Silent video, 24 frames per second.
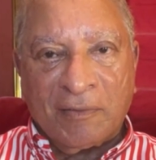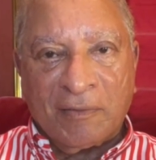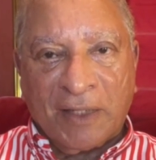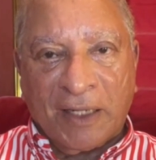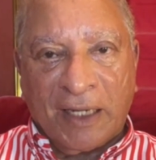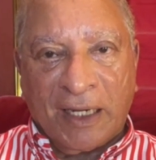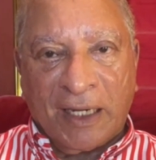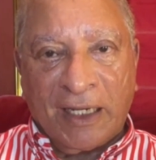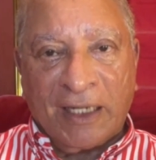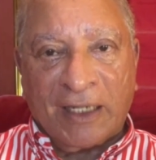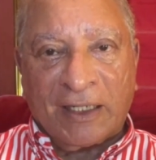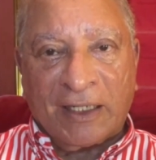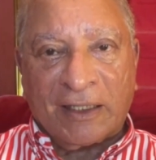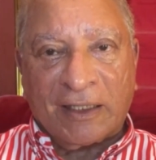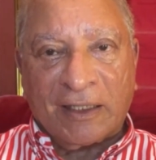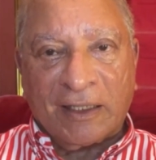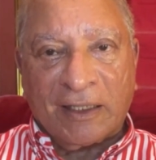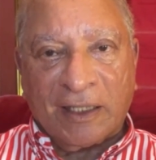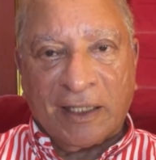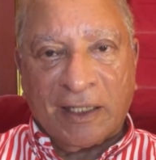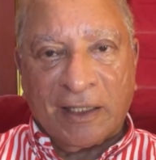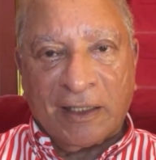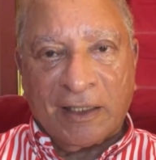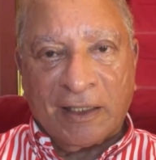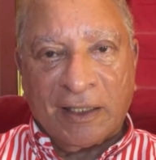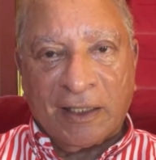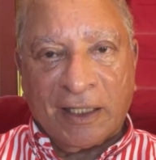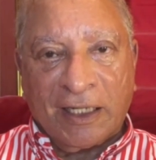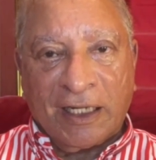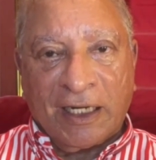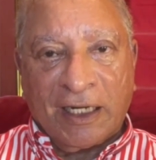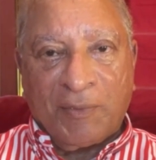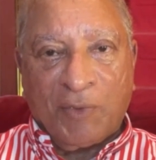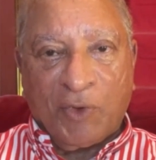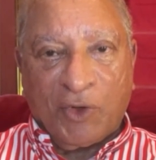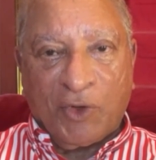غير
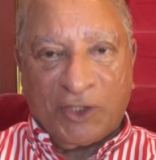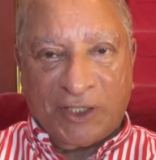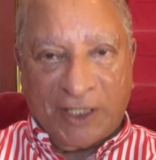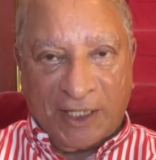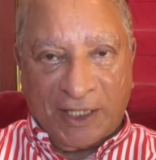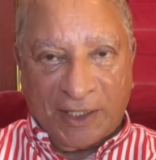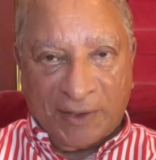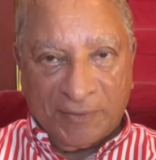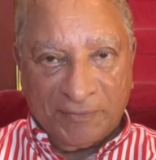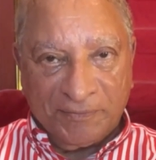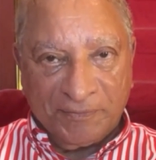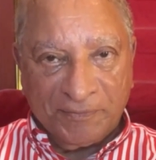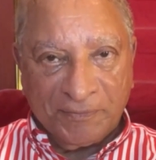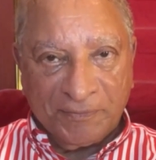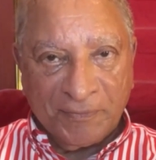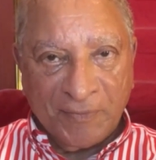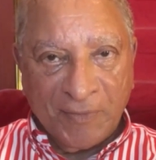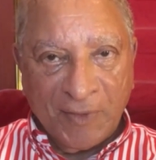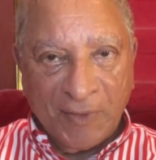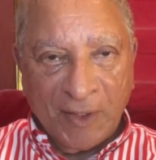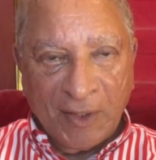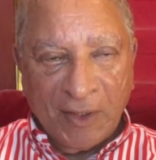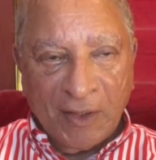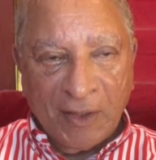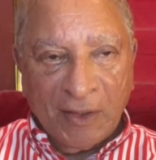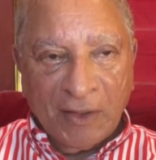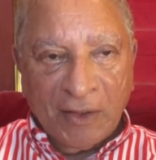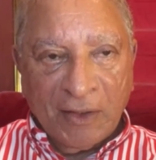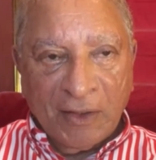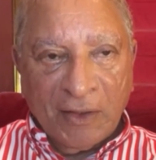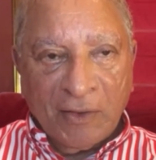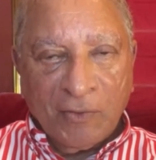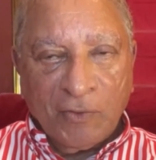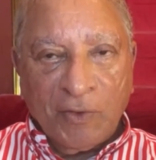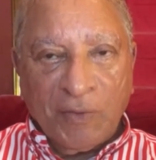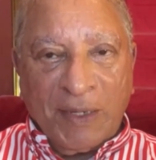غير مجديه
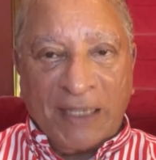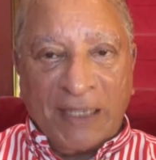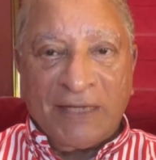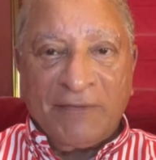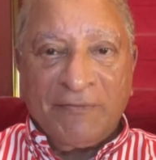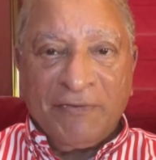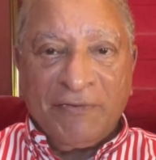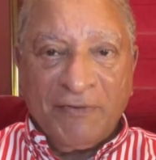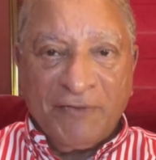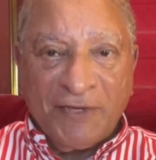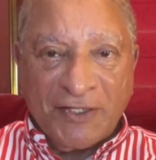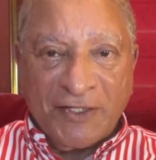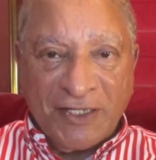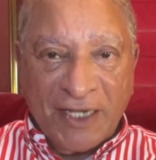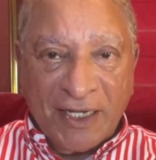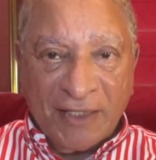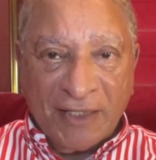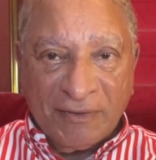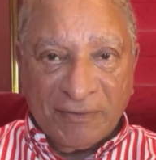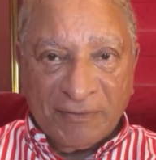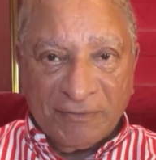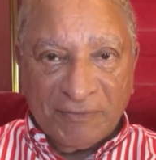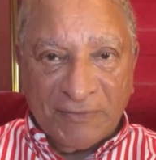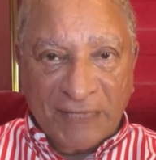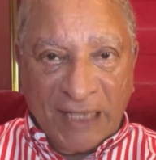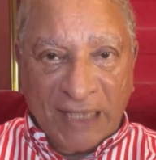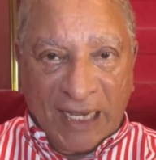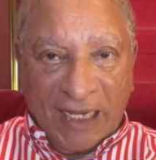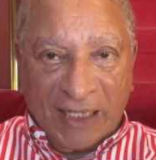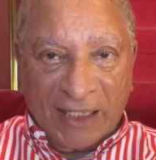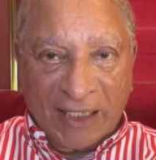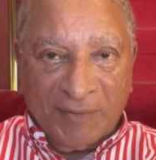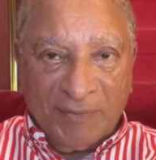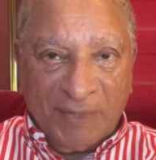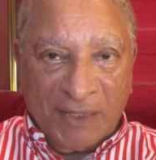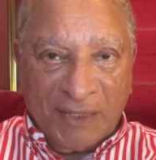وبعدين في فساد
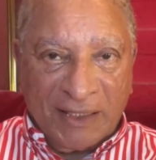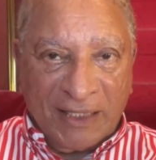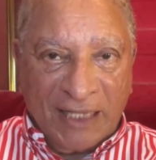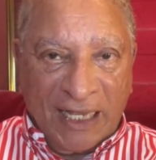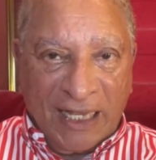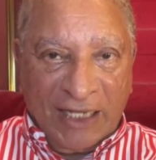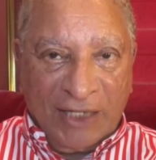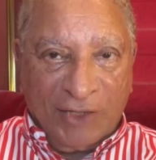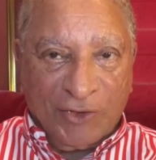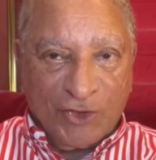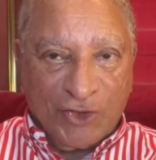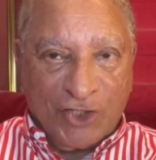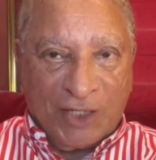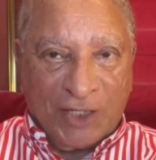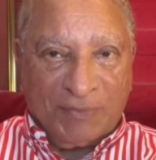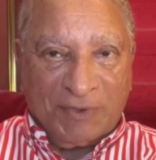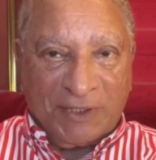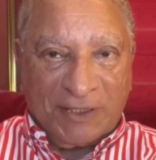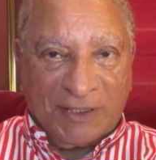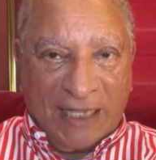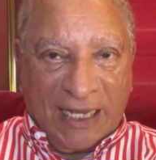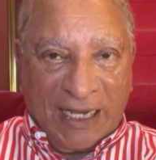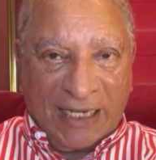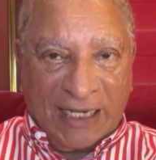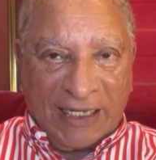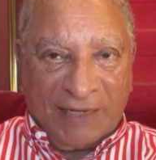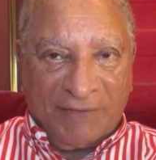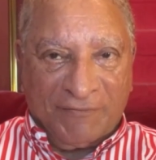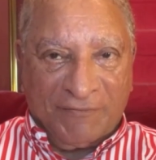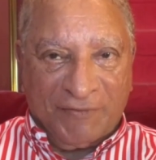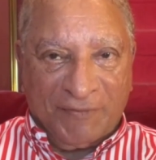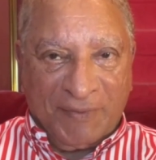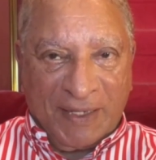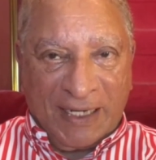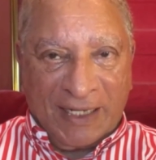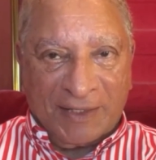يعني ما تلاقي اسره تتحكم
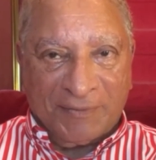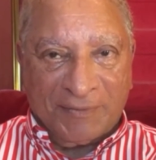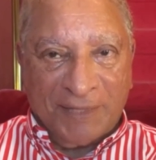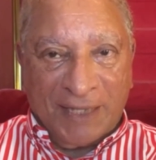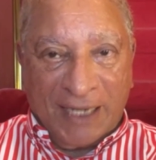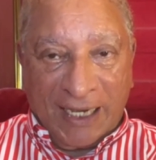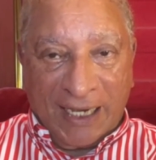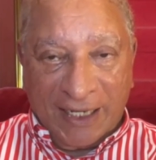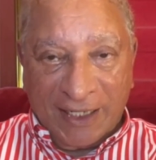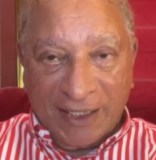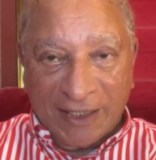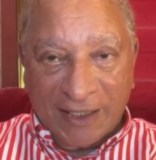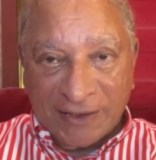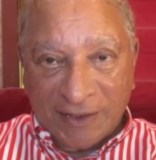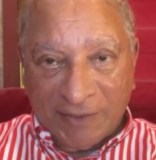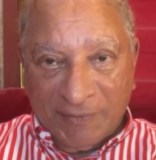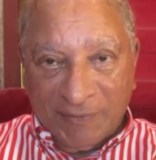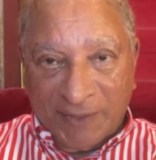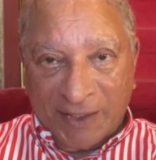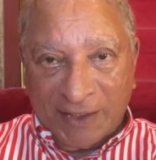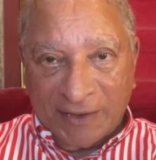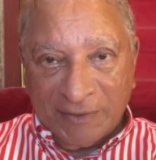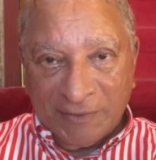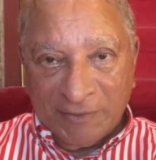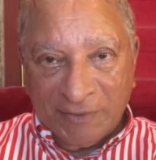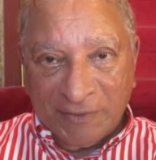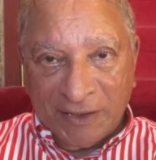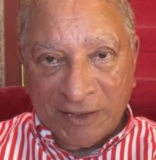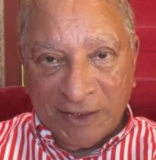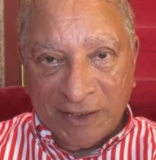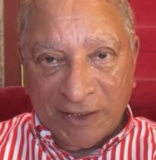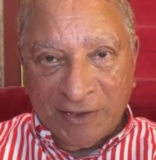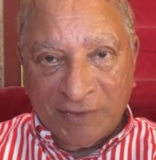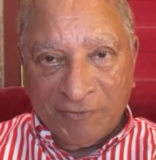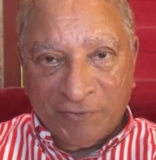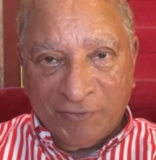في بلد بحالها طبعا
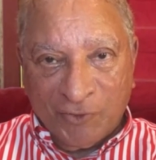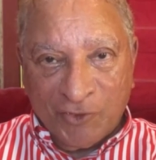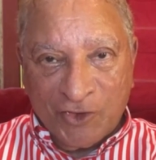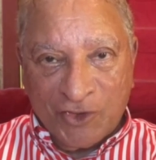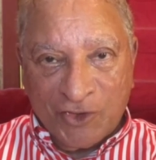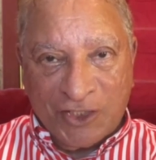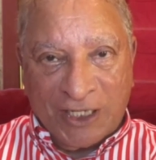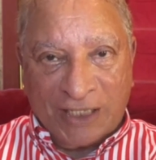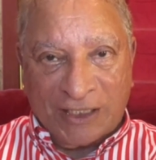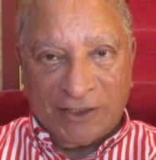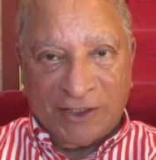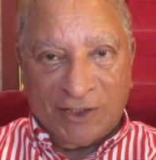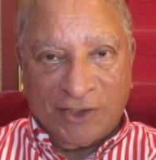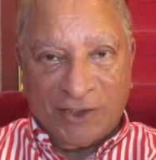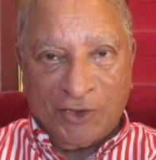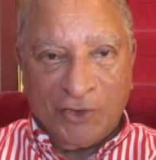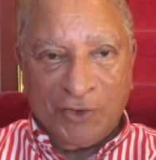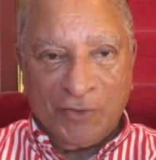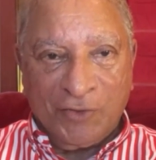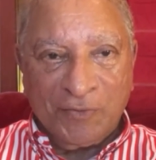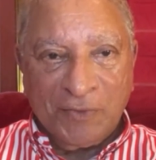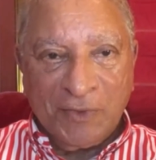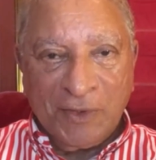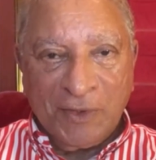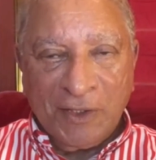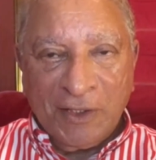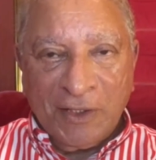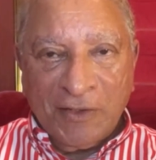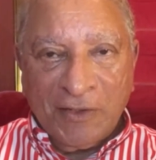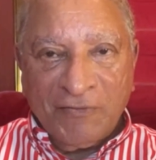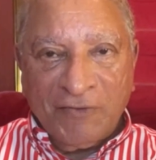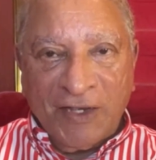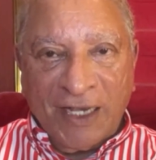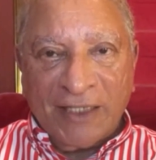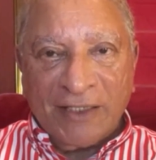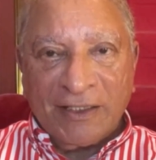الفلوس تحت ايديها
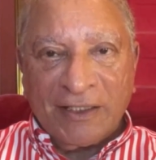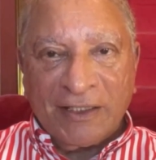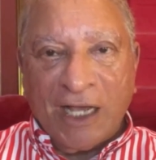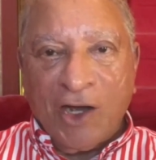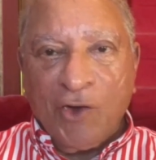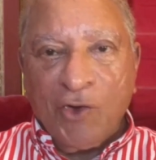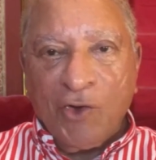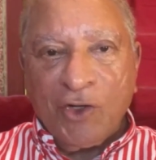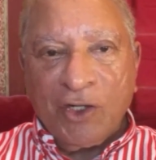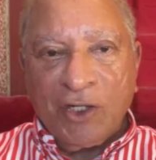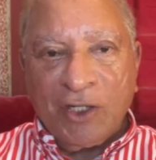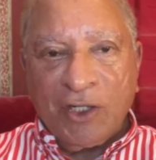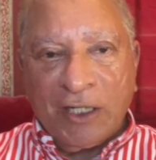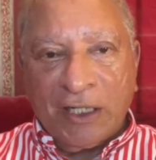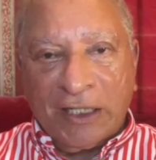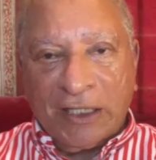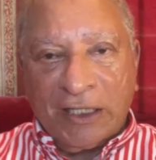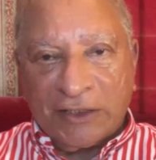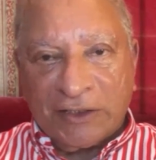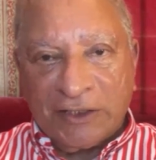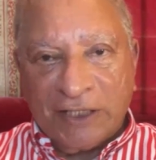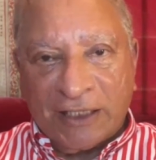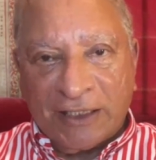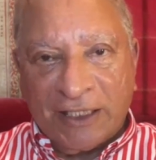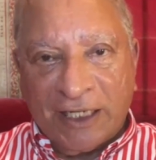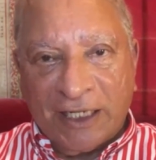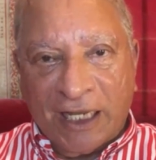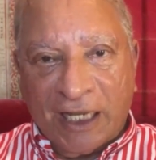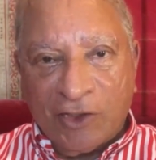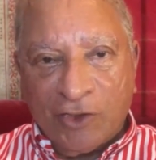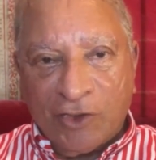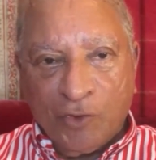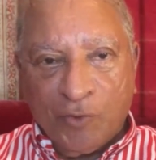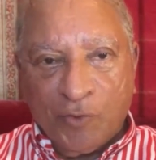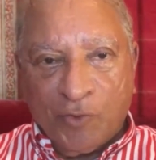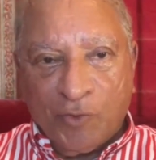فانتهوا ان الاحتياط اللي
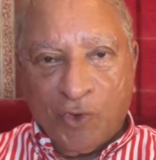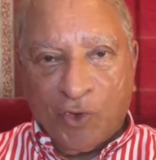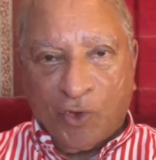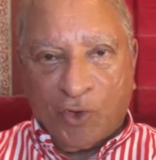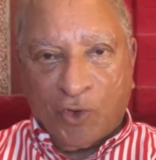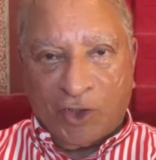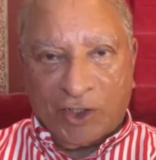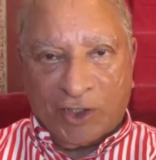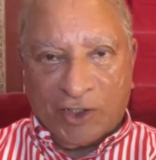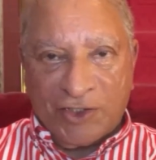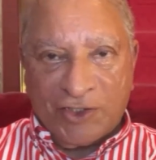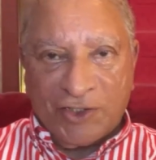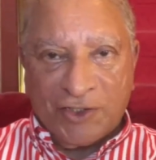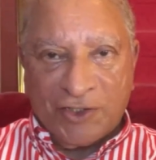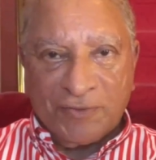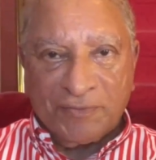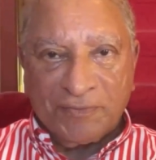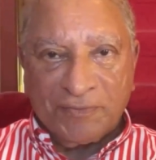عندهم كله خلص